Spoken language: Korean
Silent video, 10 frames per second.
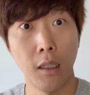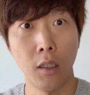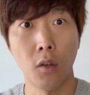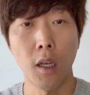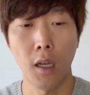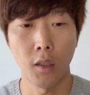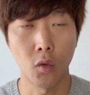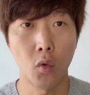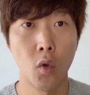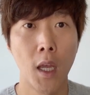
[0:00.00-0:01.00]
이렇게 해
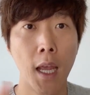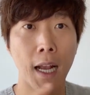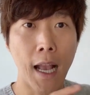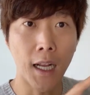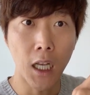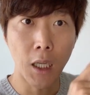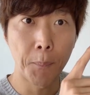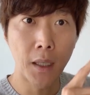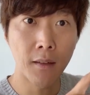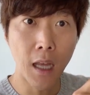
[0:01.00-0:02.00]
가지고 각각의
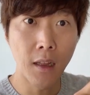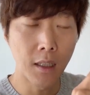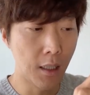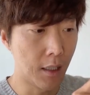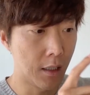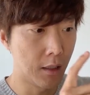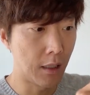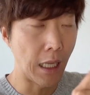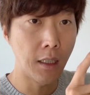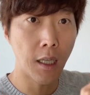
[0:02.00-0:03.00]
픽셀들이 그
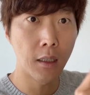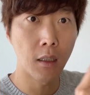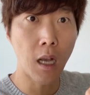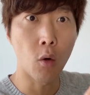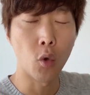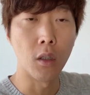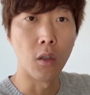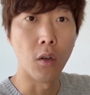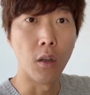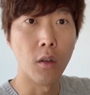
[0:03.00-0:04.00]
데이터들을 갖고
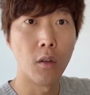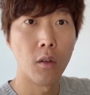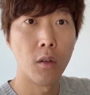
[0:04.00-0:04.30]
있는 거예요.